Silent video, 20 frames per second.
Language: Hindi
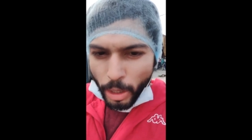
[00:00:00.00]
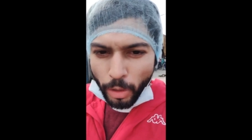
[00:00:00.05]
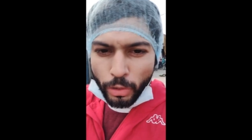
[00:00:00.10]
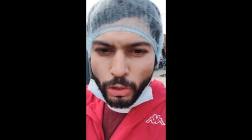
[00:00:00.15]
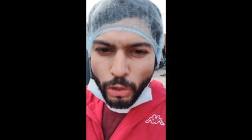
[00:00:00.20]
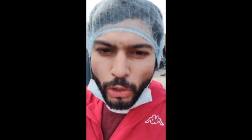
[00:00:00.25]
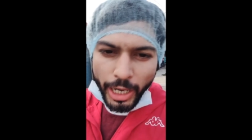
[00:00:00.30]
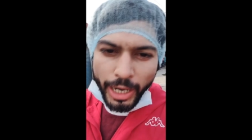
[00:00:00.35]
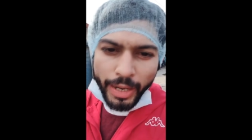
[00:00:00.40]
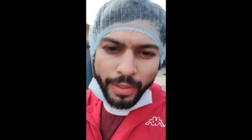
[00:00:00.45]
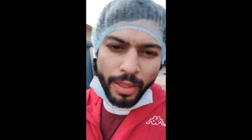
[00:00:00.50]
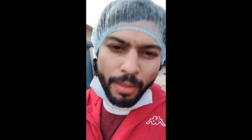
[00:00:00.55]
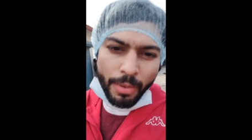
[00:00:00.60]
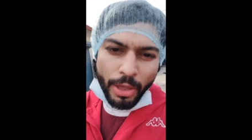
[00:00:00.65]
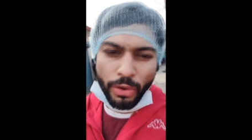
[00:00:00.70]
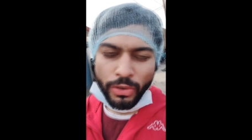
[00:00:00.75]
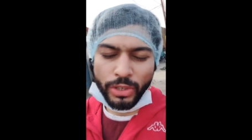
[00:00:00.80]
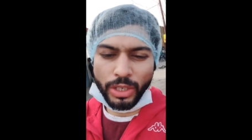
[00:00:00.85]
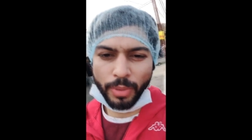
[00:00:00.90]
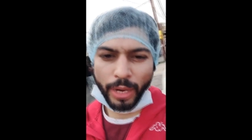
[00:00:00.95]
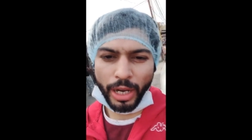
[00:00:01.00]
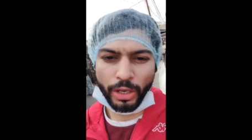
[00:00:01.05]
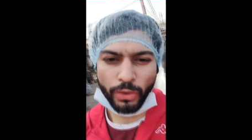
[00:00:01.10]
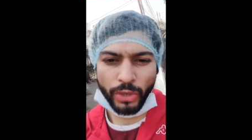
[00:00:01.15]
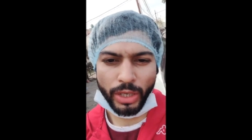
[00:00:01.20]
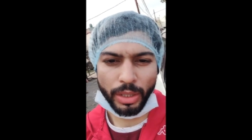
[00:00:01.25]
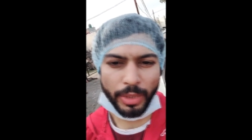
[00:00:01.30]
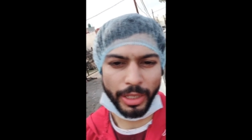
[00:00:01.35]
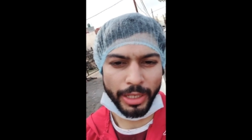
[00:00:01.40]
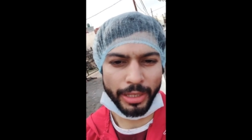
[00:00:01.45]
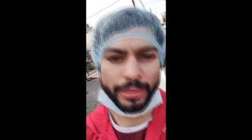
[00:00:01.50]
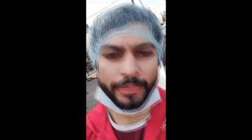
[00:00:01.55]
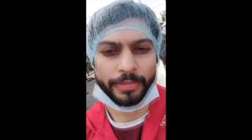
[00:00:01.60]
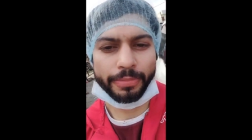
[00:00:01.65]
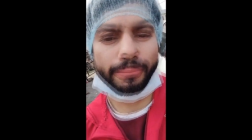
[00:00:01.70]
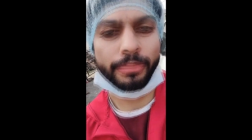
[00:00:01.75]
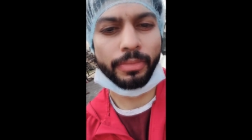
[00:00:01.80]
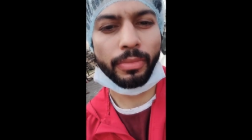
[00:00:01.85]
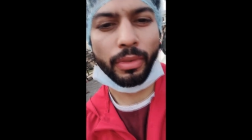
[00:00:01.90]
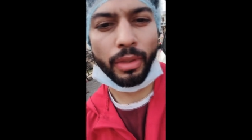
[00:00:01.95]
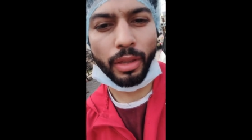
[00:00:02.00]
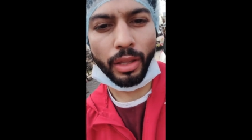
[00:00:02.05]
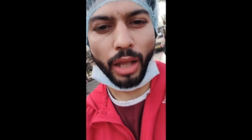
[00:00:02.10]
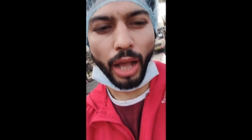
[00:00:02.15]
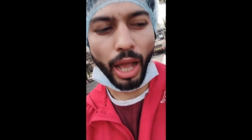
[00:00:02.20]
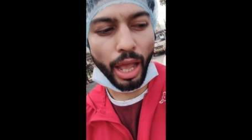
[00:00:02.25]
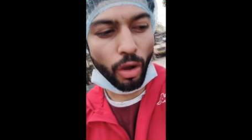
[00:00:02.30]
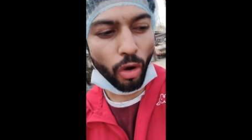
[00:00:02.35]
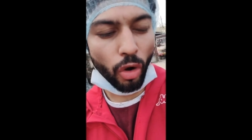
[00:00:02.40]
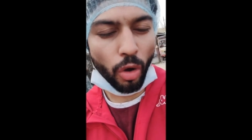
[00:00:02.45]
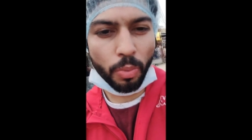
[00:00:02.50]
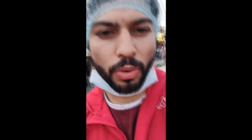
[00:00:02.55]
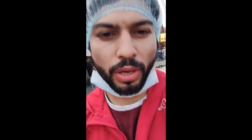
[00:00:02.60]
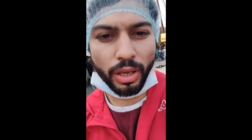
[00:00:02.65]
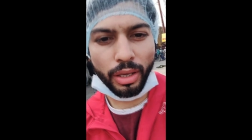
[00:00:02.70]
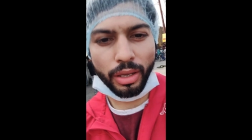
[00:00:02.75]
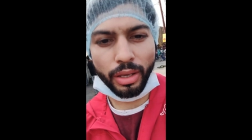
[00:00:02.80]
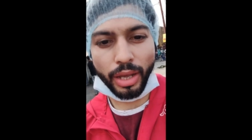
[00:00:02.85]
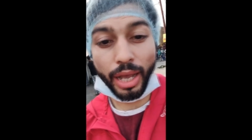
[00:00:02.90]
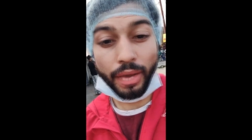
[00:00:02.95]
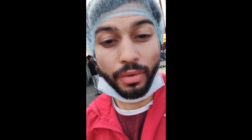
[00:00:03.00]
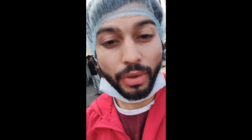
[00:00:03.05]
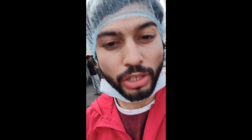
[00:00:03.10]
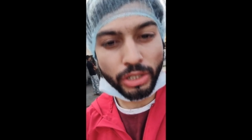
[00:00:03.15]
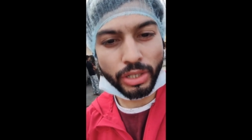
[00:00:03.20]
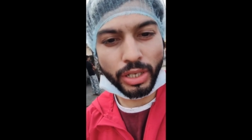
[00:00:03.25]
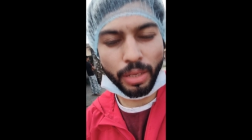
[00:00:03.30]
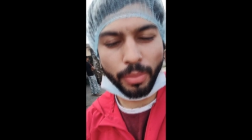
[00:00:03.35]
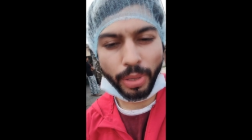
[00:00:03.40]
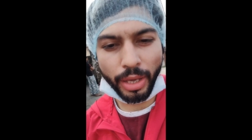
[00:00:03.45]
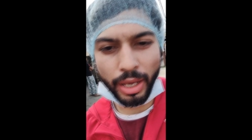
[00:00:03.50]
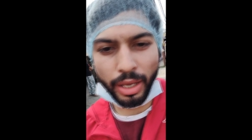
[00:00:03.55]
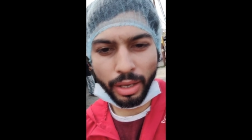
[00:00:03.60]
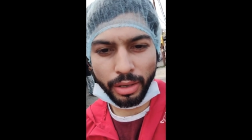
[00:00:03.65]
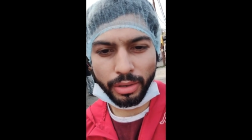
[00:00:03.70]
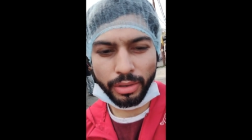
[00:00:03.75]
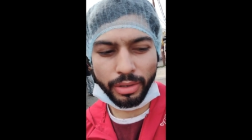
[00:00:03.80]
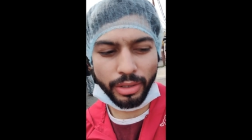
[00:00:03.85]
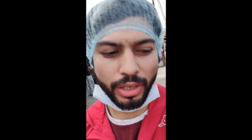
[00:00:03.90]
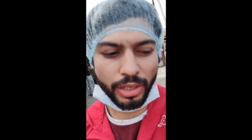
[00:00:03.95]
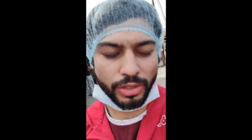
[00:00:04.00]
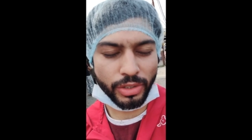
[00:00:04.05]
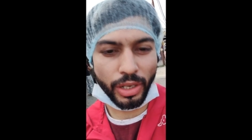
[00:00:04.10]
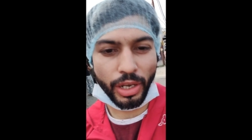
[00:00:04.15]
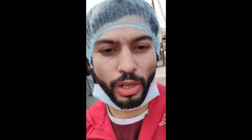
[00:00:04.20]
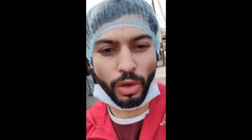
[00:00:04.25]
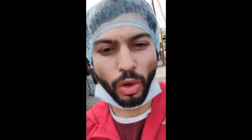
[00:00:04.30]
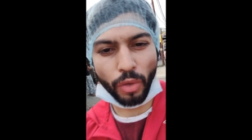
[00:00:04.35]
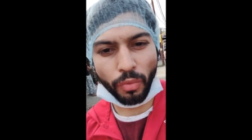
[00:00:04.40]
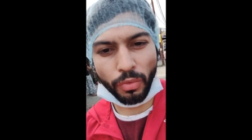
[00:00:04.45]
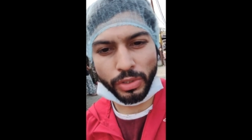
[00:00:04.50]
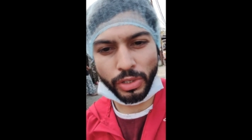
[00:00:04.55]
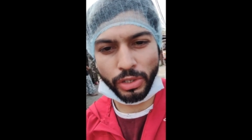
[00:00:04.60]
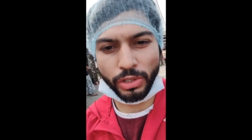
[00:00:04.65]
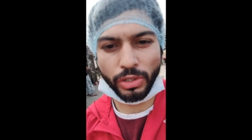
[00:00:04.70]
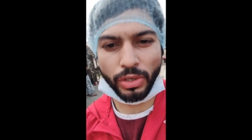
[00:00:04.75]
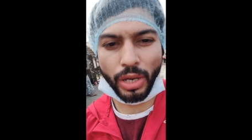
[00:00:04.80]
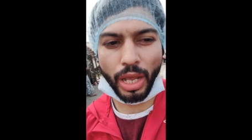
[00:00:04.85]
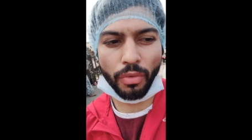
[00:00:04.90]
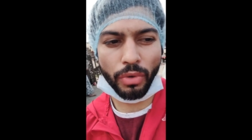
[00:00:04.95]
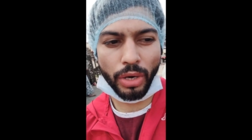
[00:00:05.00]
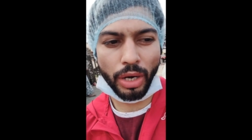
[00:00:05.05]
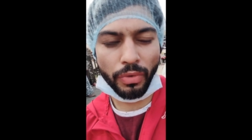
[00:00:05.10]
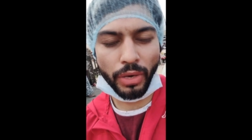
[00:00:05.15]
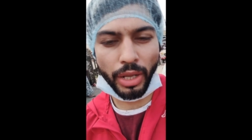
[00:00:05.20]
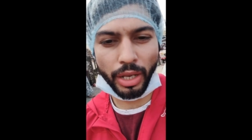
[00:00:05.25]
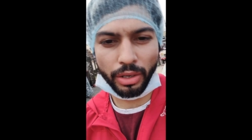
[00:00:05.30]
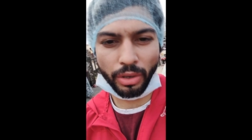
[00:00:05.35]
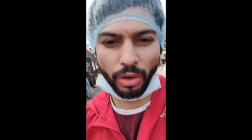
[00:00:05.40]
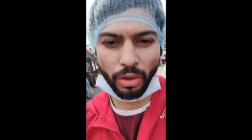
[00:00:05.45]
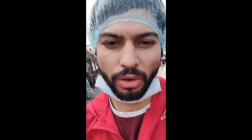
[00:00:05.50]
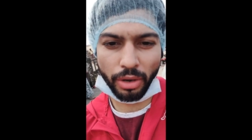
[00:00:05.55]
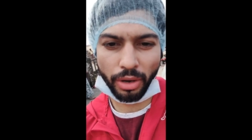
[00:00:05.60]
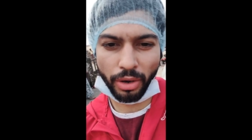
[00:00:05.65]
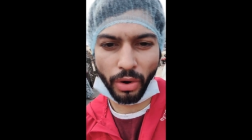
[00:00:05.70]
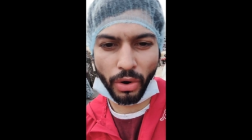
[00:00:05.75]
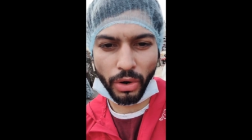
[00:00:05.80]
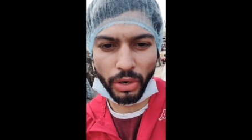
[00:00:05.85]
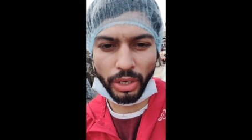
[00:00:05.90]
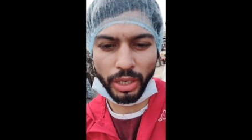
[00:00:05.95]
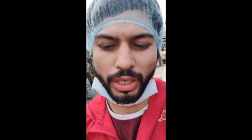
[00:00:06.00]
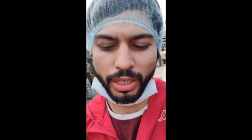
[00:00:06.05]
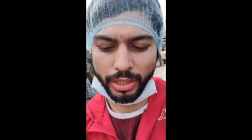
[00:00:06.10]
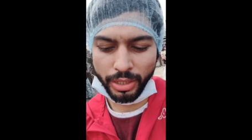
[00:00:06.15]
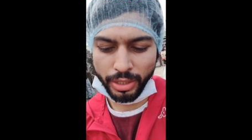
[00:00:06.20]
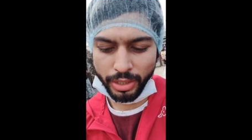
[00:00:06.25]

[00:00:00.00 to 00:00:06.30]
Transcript: तो वो जो लेडी थी मेरी उनसे बात हुई अभी आई होप कि आई विश कि मैं ये सारी कॉन्वर्सेशन आई वुड हैव टेकन ऑन रिकॉर्ड